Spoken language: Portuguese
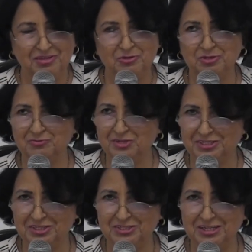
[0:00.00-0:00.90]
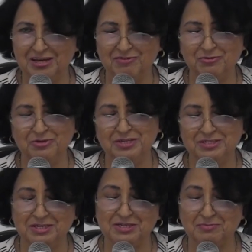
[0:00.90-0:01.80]
Todos vocês já devem
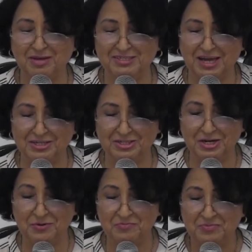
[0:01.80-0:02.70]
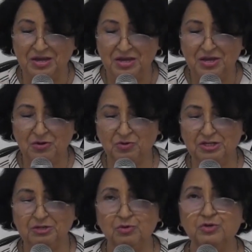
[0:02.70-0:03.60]
conhecer as passagens, né?
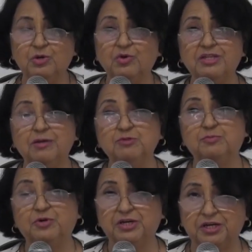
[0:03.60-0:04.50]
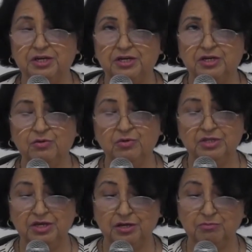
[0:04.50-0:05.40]
Encontrando com Nicodemos, por quê?
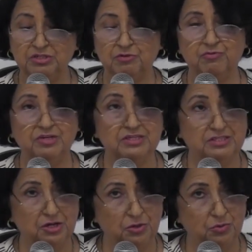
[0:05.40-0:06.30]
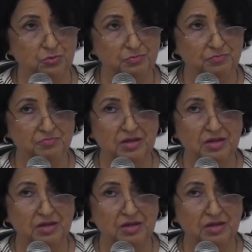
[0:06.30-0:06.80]
Nicodemos era um fariseu,